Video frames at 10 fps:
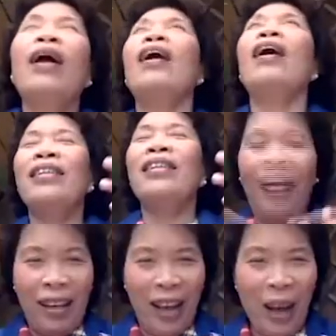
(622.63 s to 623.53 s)
หายใจ
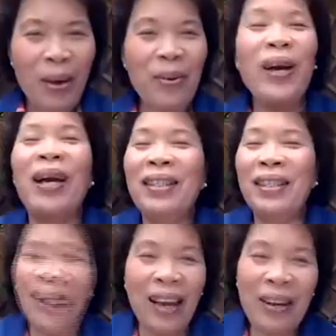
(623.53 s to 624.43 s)
เข้า หาย
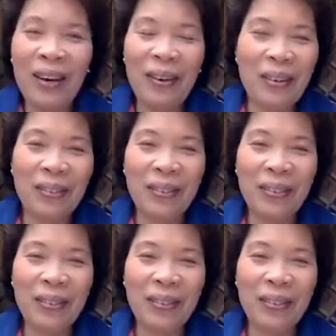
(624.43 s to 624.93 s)
ใจออก